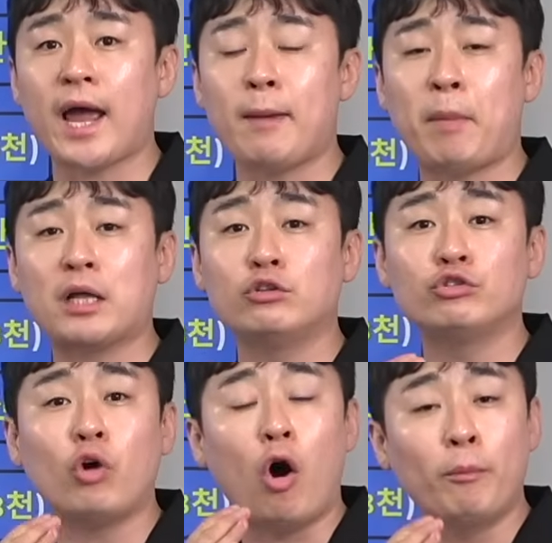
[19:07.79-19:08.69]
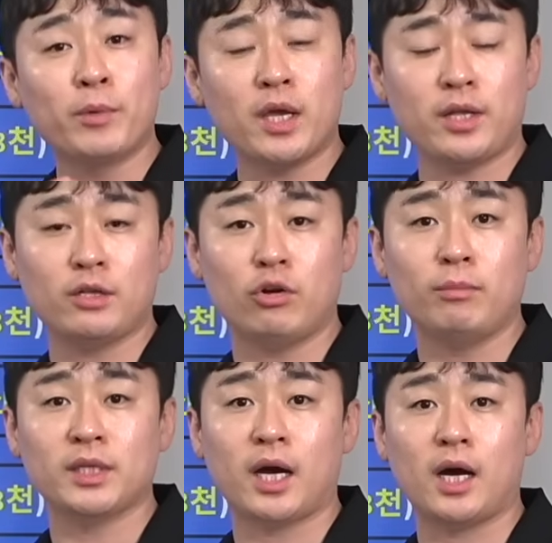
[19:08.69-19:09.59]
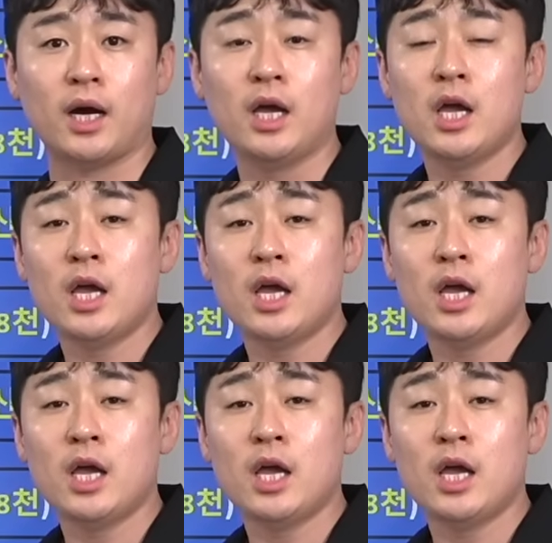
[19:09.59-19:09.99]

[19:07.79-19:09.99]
아예 받을 수 없게 되는 겁니다.